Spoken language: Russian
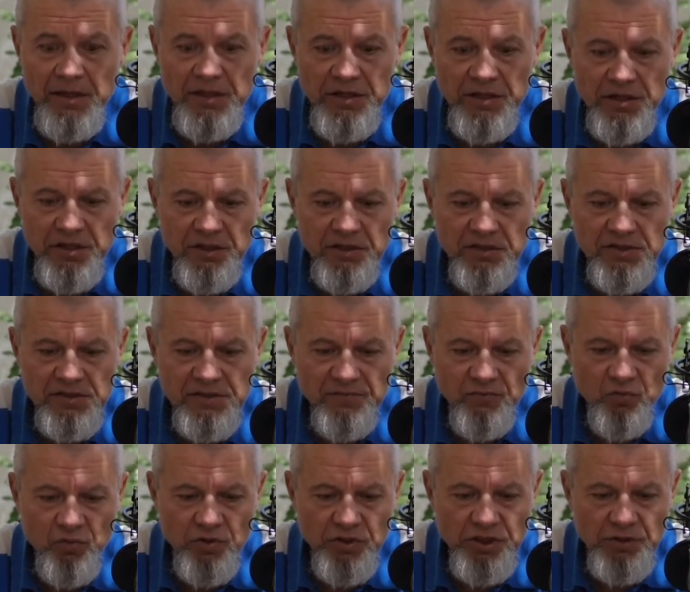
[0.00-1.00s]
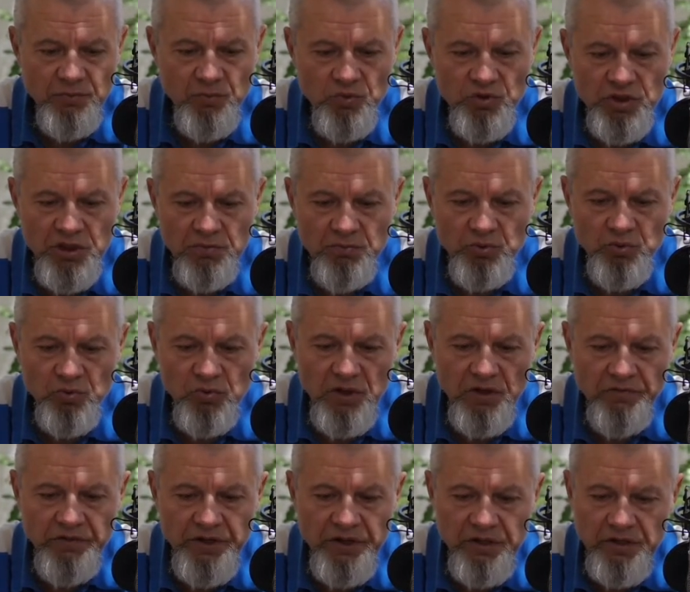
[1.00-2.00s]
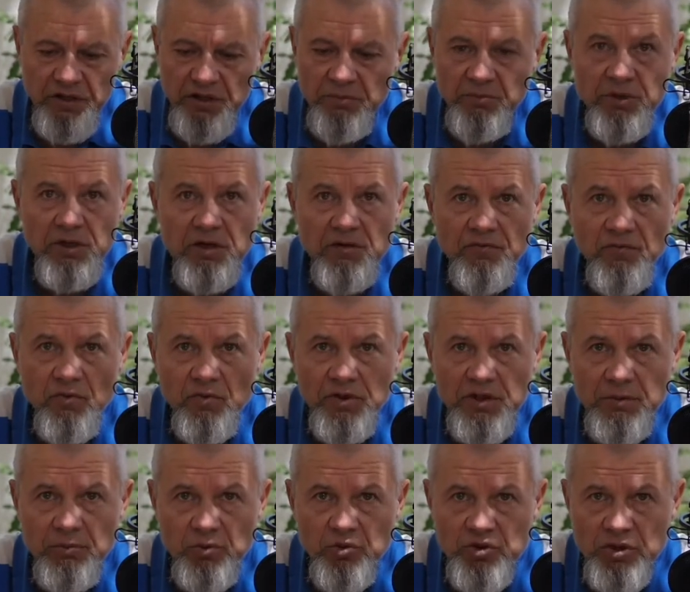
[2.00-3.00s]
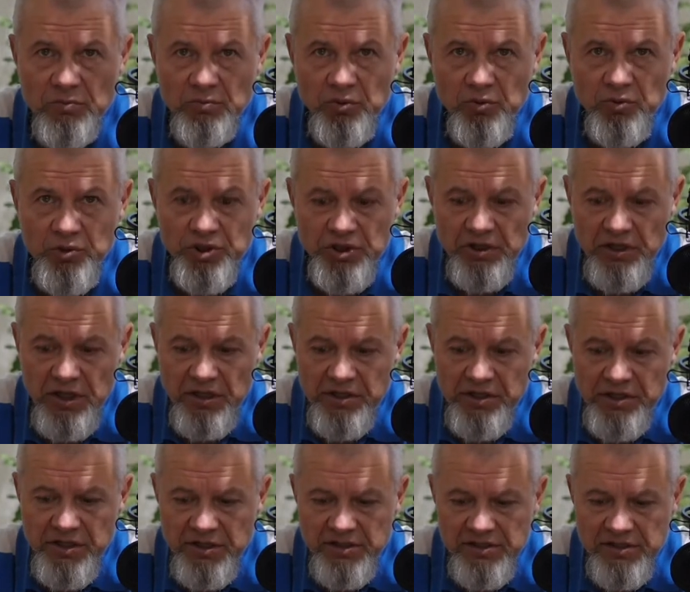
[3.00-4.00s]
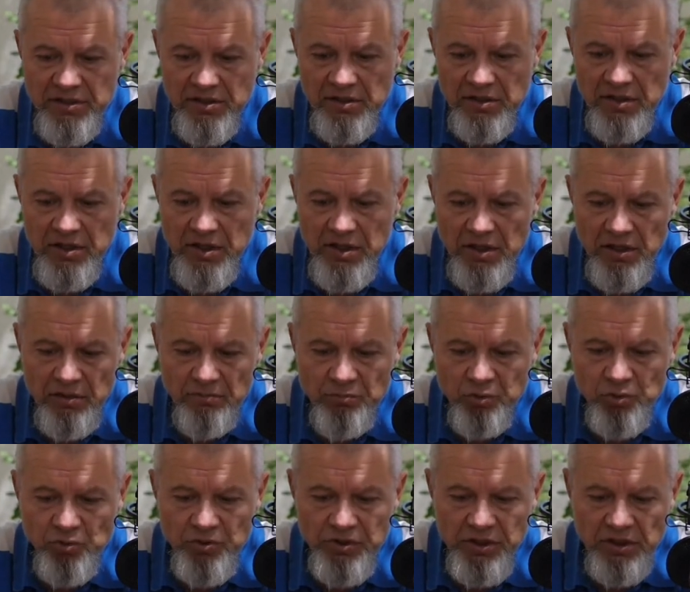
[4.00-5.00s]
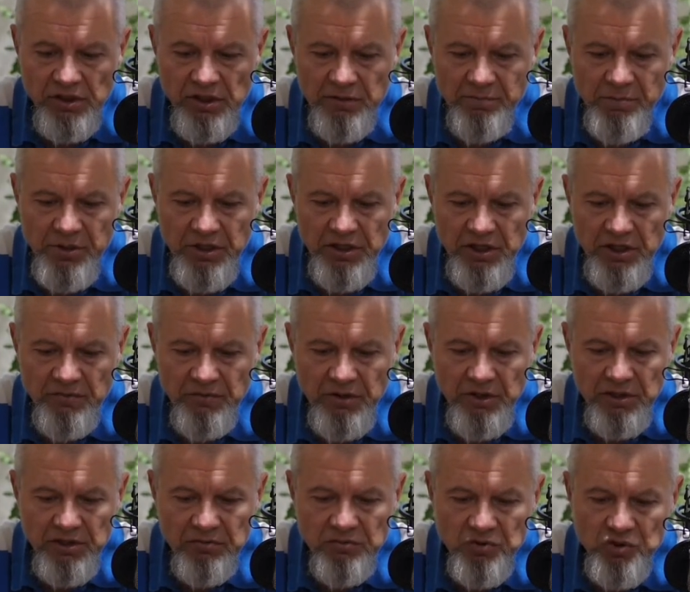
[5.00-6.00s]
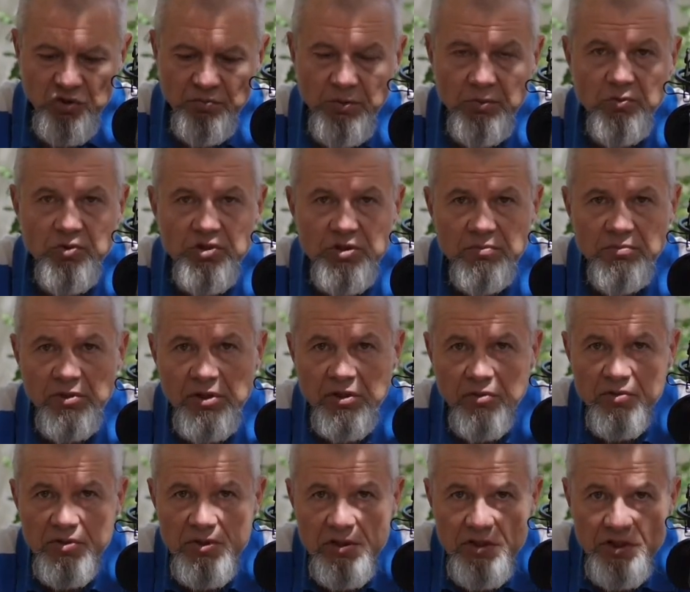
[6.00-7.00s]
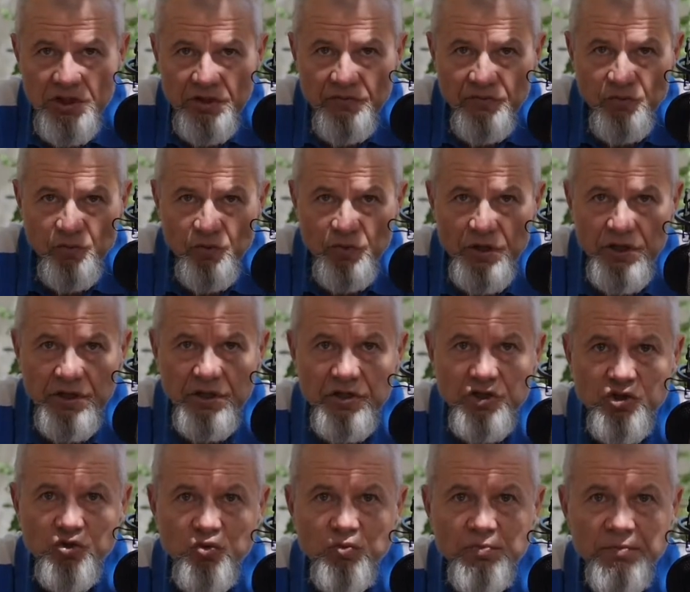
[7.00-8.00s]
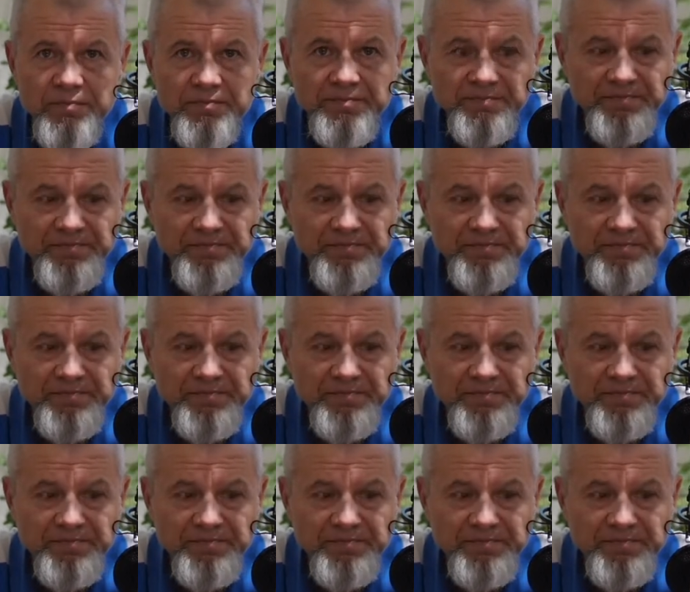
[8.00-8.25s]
и звук немножко буду говорить на микрофон, немножко буду читать текста, буду делать перерывы для того, чтобы можно было услышать внутренний шум